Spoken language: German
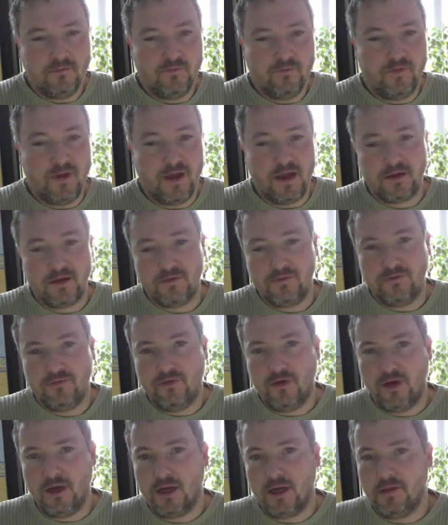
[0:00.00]
Wir hatten
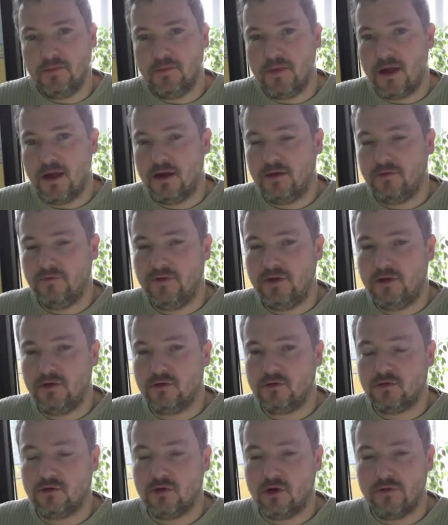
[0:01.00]
vor längerem mal ein
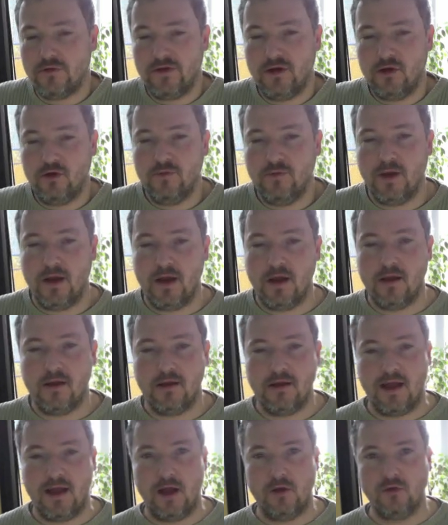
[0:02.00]
Videotutorial
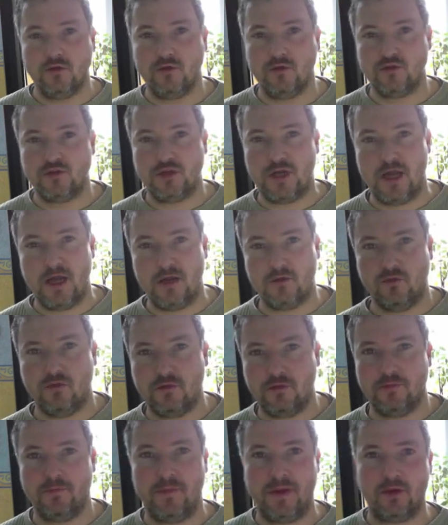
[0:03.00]
über Autostart
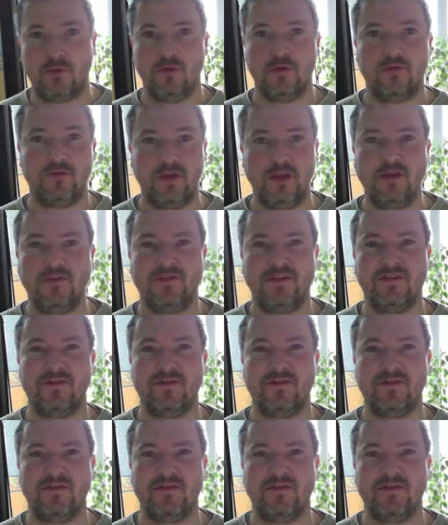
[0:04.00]
und macOS X.